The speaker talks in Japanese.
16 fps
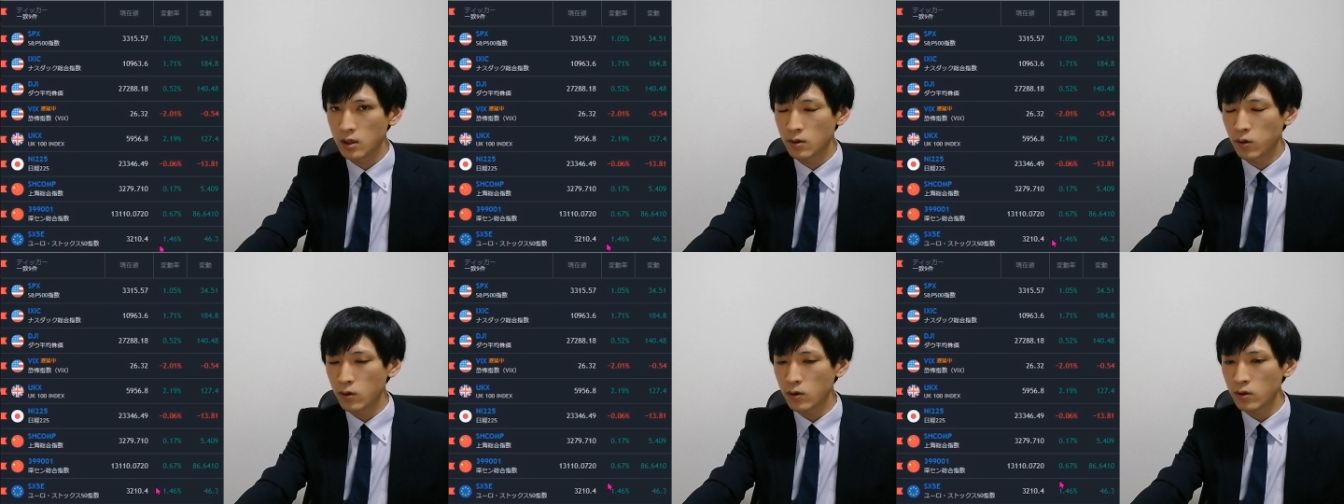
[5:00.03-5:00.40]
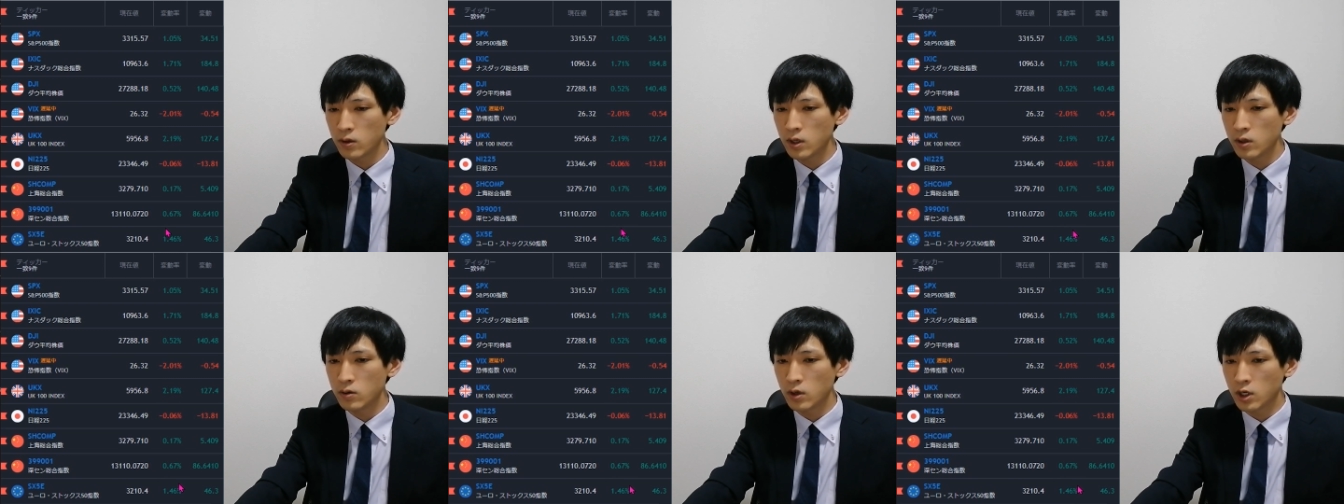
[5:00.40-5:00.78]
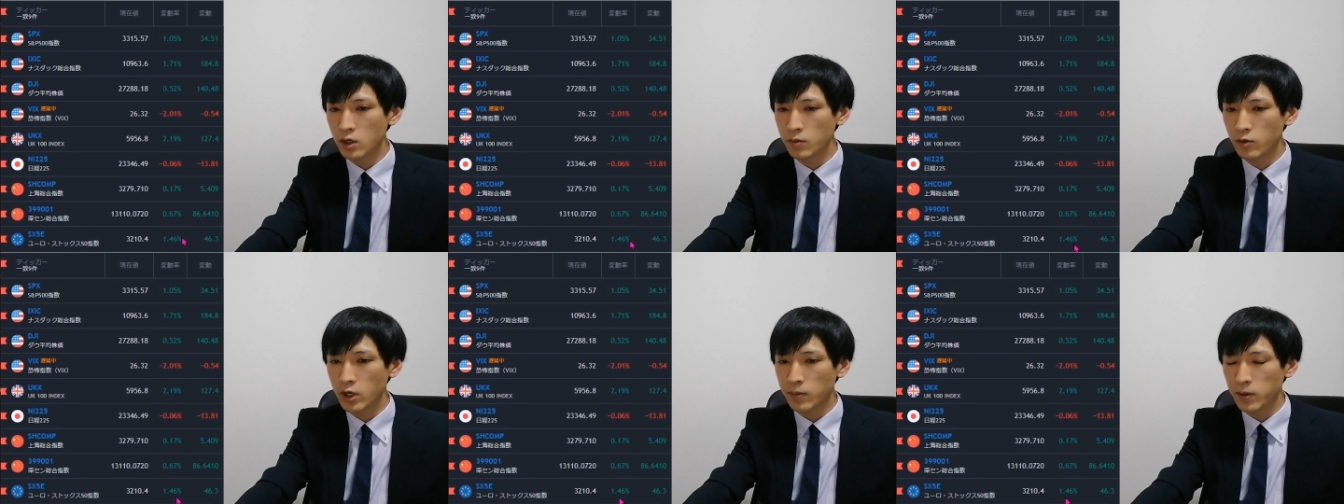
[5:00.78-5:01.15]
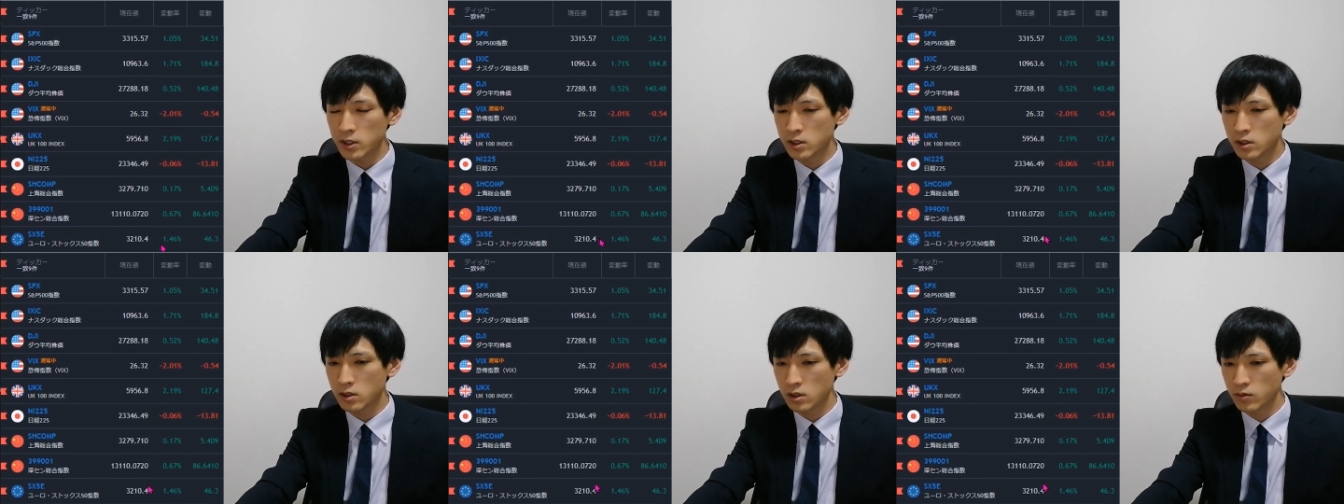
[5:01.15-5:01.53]
ここの値、動きもやっぱ
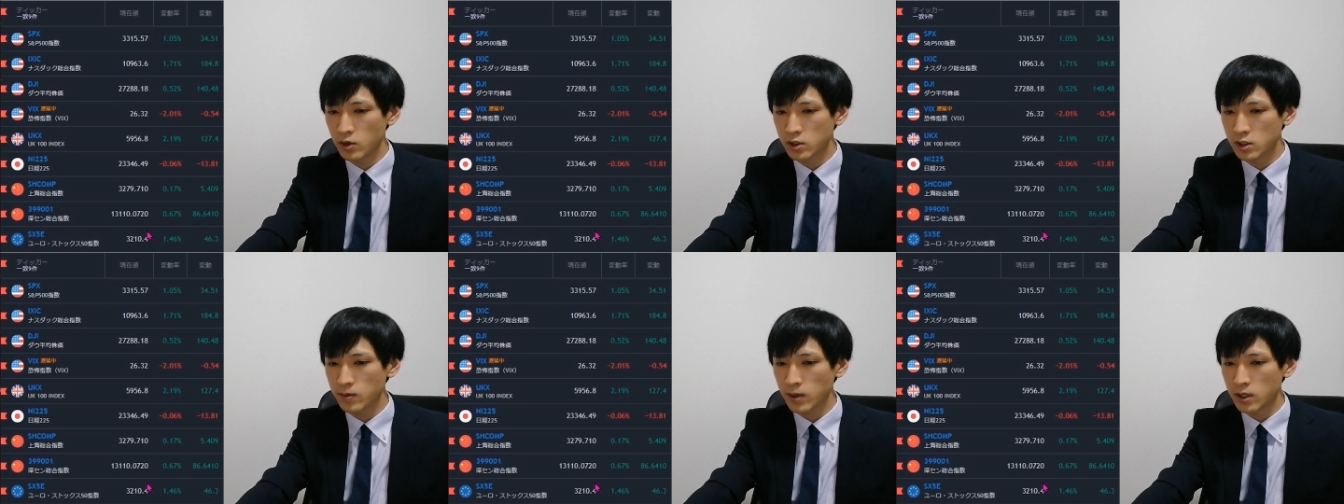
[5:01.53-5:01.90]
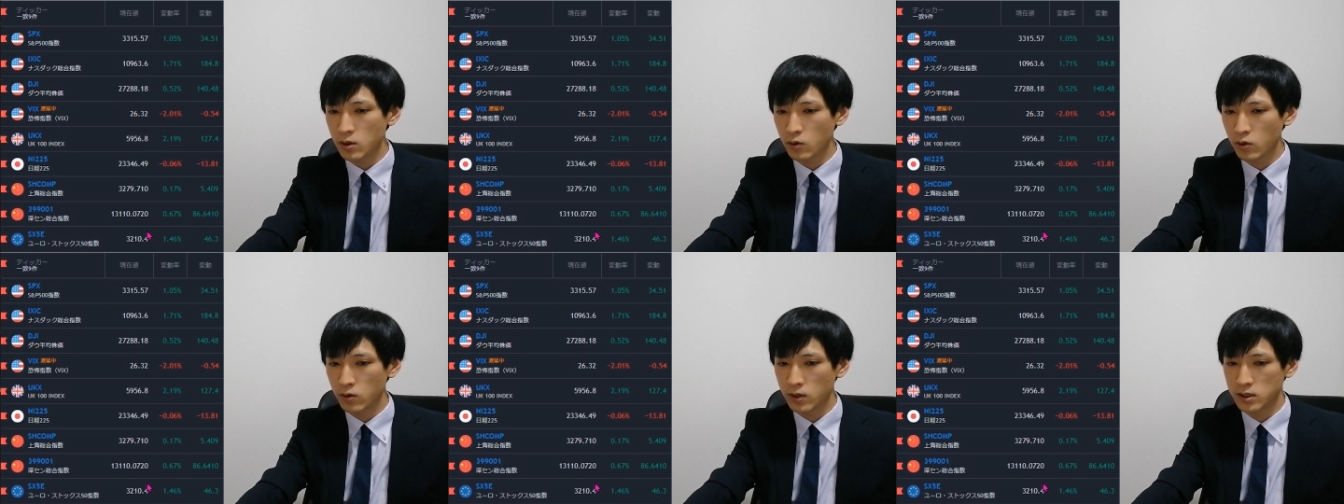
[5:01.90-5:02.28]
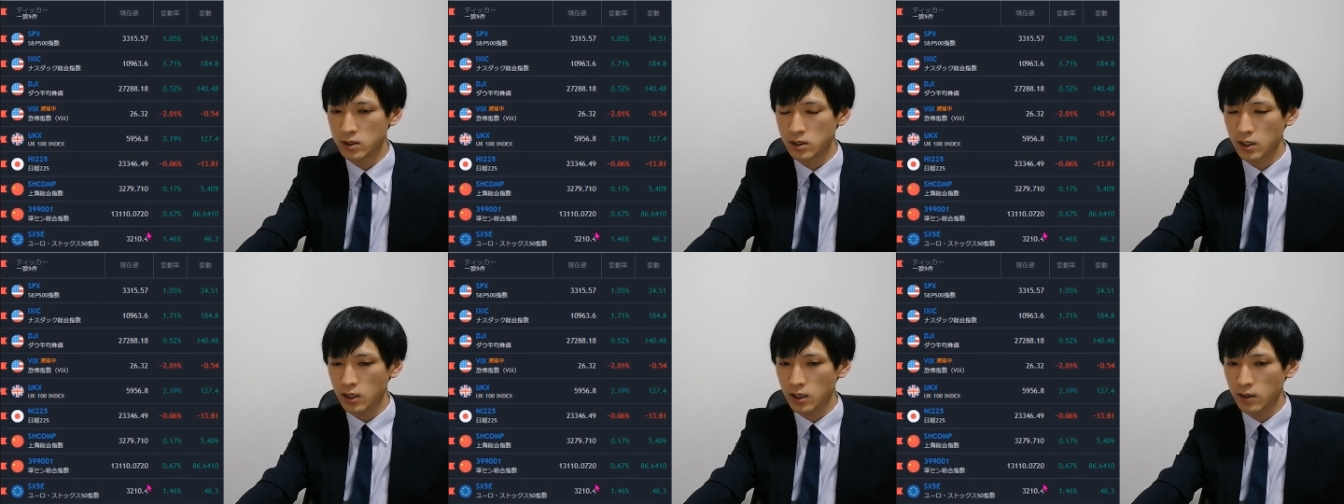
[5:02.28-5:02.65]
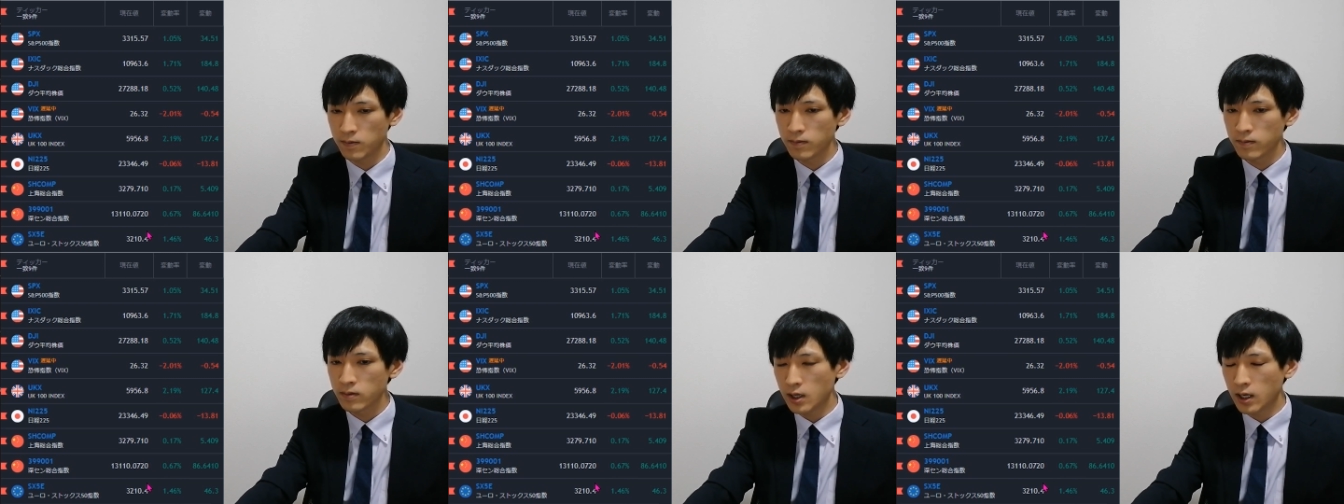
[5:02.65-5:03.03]
注目すべきところです
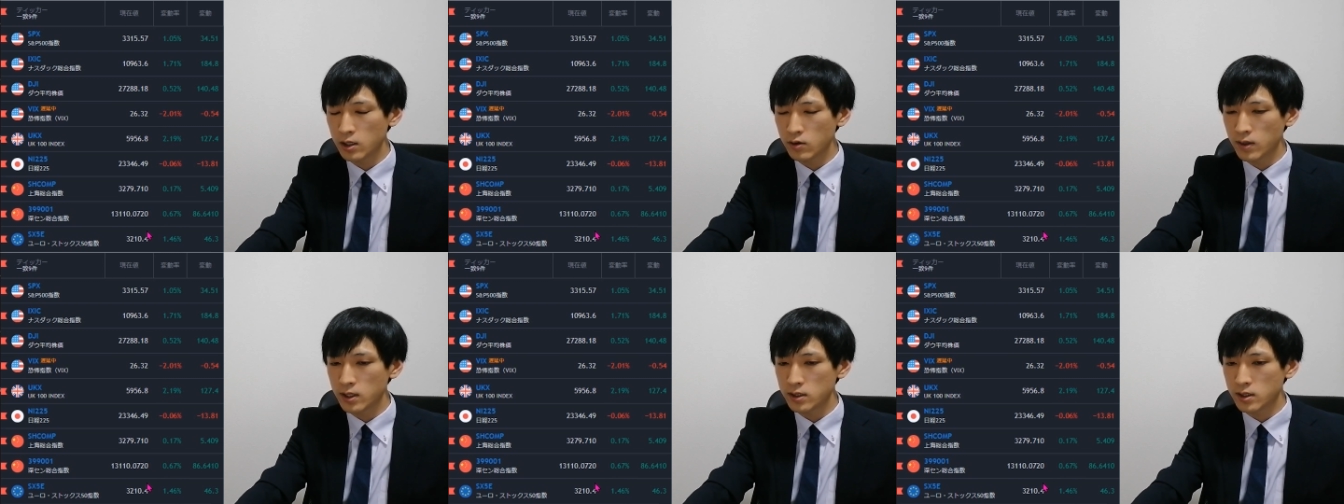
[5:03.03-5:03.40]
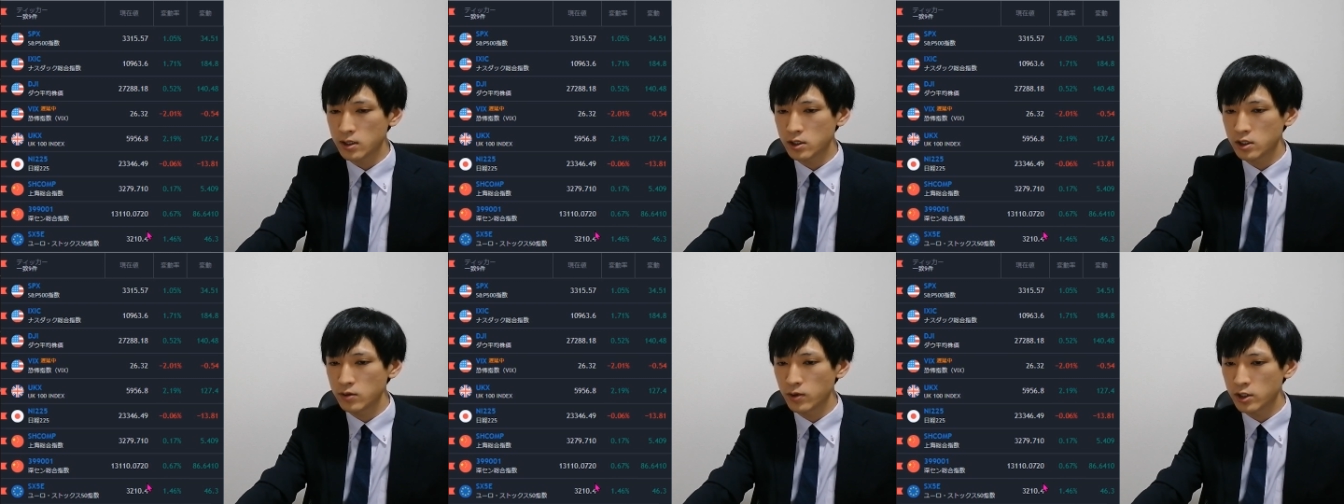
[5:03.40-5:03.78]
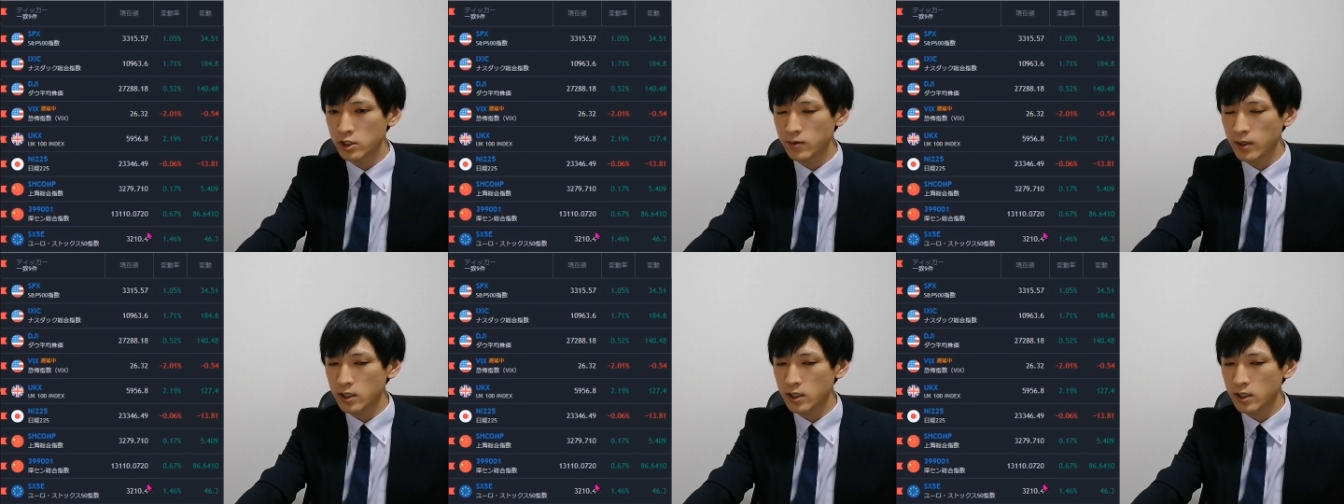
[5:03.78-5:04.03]
し、で、あとはですね、注目